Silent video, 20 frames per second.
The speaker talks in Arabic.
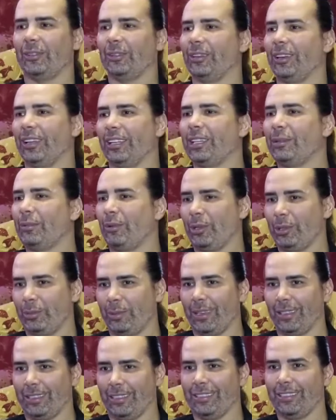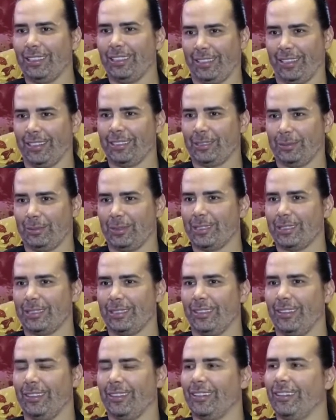والله هي موهبه اكيد كانت من
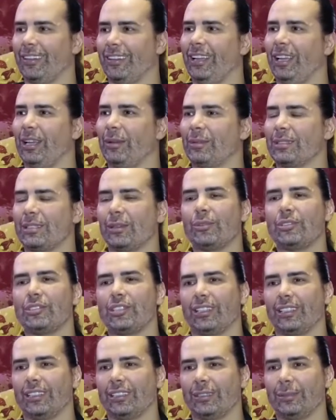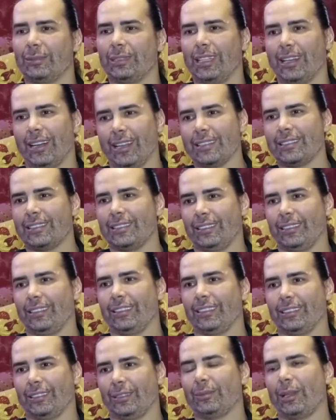الصغر بس اول شيء كنت بدراستي
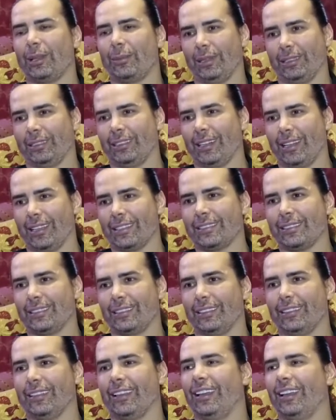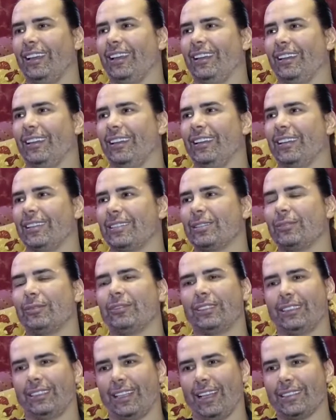كنت متابع دراستي
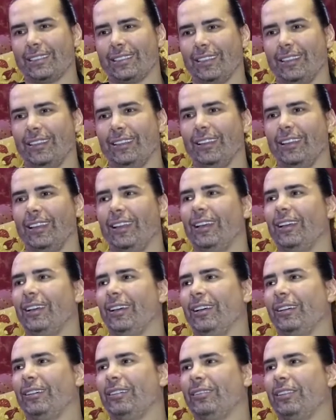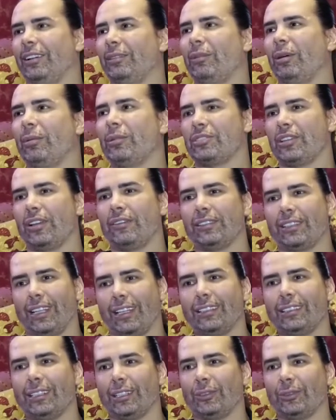لصف التاسع فالماما شافت
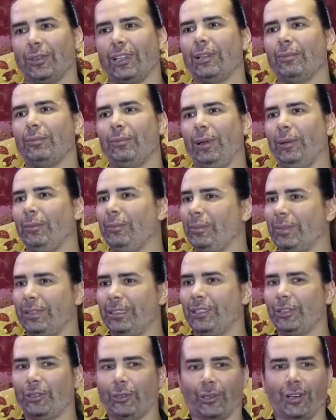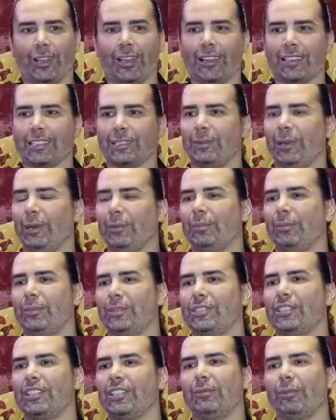عندي انه انا بحب الديكورات بحب
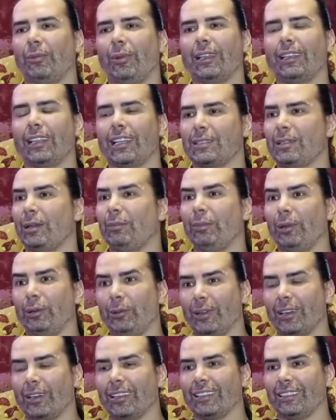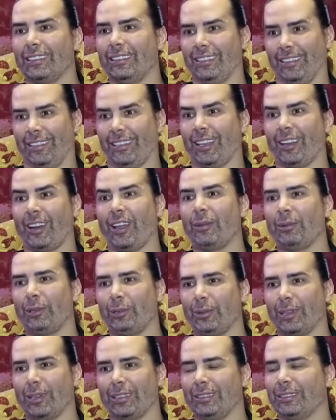الشيء المميز بحب الورد غرامي
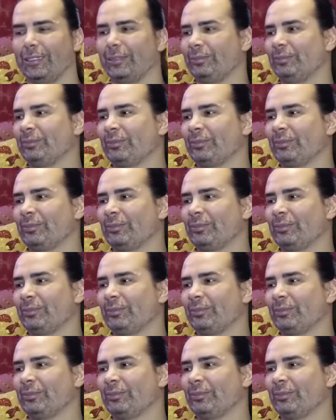الورد